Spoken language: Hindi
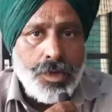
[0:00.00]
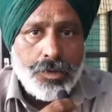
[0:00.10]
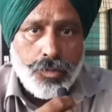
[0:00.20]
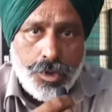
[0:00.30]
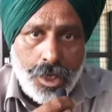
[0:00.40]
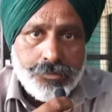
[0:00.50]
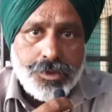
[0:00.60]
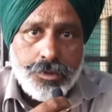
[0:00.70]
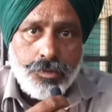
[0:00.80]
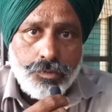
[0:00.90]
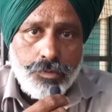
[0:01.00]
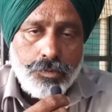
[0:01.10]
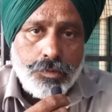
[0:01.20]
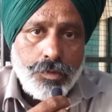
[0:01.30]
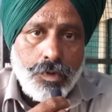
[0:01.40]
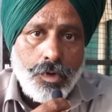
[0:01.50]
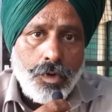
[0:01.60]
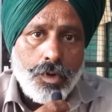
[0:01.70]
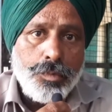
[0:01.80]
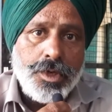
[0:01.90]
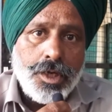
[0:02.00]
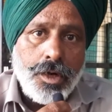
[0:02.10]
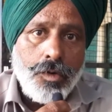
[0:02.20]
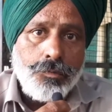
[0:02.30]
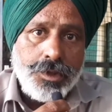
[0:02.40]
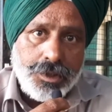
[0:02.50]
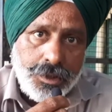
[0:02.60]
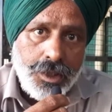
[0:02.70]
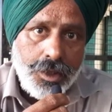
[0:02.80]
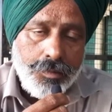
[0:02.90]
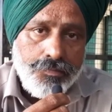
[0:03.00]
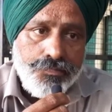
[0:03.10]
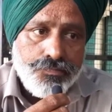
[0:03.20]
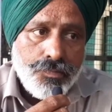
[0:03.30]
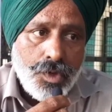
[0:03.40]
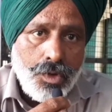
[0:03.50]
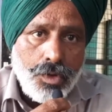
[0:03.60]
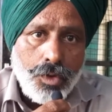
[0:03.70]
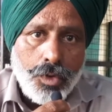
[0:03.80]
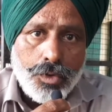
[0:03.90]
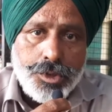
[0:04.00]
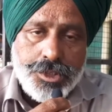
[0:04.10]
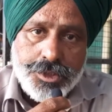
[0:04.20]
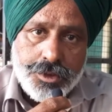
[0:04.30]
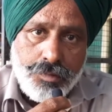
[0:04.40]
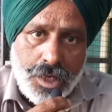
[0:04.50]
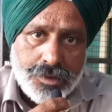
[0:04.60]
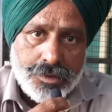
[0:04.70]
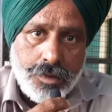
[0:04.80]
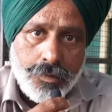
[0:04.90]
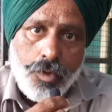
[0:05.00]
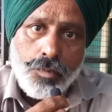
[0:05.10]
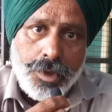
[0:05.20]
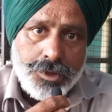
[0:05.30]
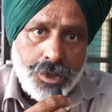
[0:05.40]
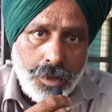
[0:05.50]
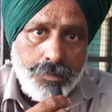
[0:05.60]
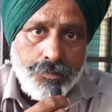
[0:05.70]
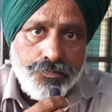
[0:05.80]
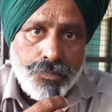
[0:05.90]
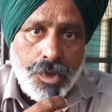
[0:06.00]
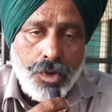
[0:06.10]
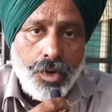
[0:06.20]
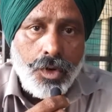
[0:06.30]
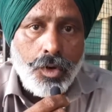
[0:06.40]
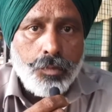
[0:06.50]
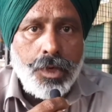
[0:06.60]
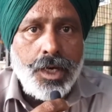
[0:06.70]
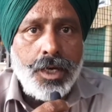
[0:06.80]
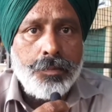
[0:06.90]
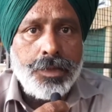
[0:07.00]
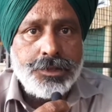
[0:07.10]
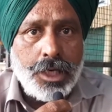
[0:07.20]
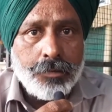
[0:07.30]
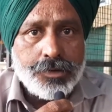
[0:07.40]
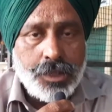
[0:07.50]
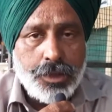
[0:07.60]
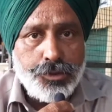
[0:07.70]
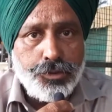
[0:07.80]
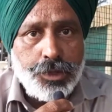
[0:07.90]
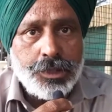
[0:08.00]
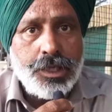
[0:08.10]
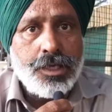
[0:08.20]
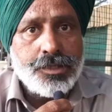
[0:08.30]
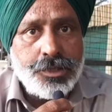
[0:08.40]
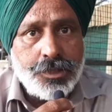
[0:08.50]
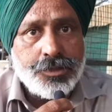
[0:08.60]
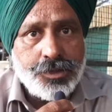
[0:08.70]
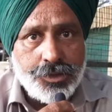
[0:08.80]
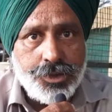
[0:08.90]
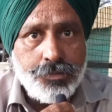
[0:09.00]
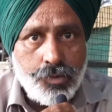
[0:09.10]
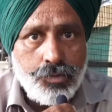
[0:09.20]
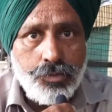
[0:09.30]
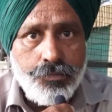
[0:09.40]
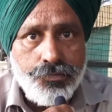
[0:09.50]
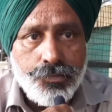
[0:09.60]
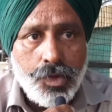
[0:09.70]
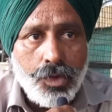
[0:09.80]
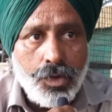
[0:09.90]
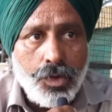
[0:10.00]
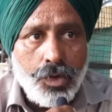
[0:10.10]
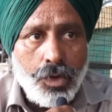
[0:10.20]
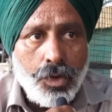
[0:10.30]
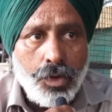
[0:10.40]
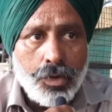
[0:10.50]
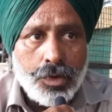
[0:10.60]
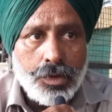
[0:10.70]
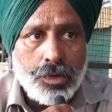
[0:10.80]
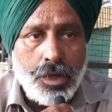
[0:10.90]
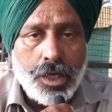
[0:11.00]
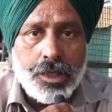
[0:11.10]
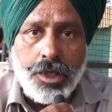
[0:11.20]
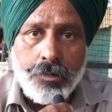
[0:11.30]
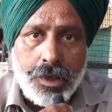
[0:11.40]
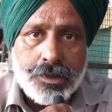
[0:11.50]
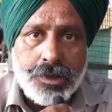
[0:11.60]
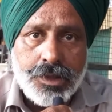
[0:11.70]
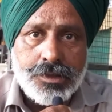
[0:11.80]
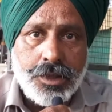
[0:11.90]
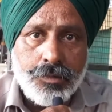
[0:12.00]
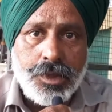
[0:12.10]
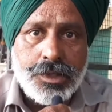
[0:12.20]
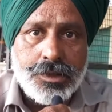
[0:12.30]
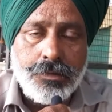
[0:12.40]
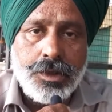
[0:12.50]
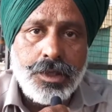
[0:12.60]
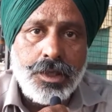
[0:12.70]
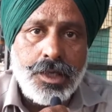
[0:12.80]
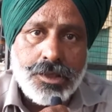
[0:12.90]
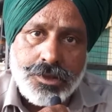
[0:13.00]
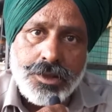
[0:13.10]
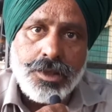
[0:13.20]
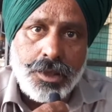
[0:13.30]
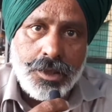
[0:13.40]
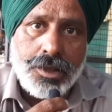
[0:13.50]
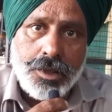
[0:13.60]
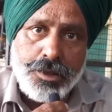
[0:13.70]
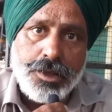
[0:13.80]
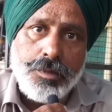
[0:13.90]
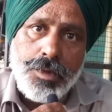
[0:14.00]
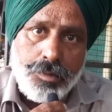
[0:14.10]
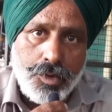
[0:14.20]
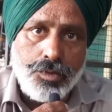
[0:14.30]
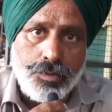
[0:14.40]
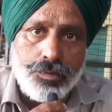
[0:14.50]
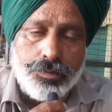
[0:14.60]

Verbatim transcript: मैं गुरनाम सिंह हूँ और मेरा गांव विखी है और डिस्ट्रिक्ट मानसा फ्रॉम पंजाब और मैं पंजाब किसान यूनियन का स्टेट सचिव हूँ और अखिल भारतीय किसान महासभा का राष्ट्रीय कार्यकारिणी का मेंबर हूँ